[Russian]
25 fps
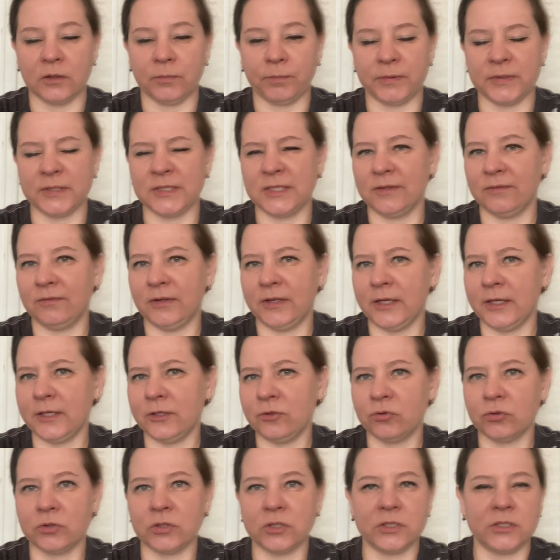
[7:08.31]
по
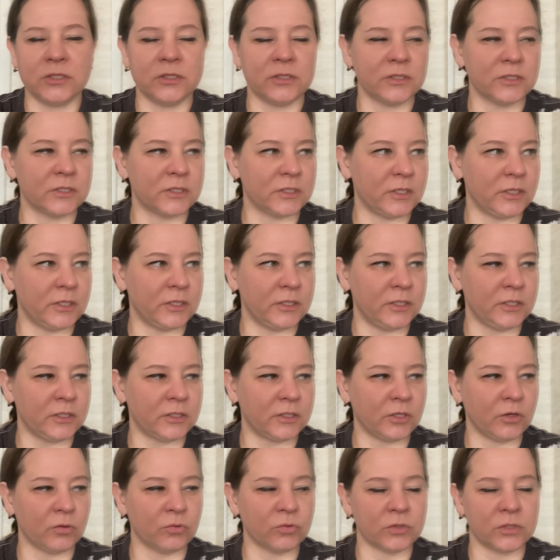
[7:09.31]
заявлению это делается или
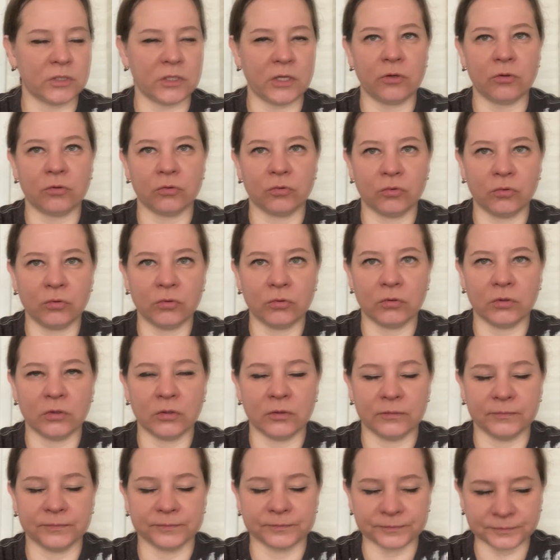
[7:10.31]
нет, я узнаю, но
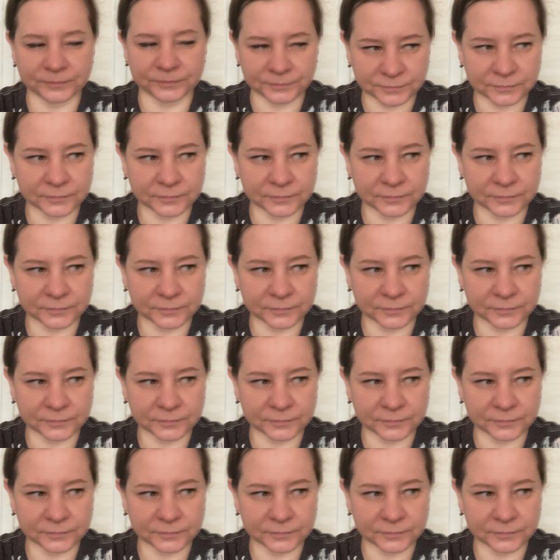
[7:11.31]
эм,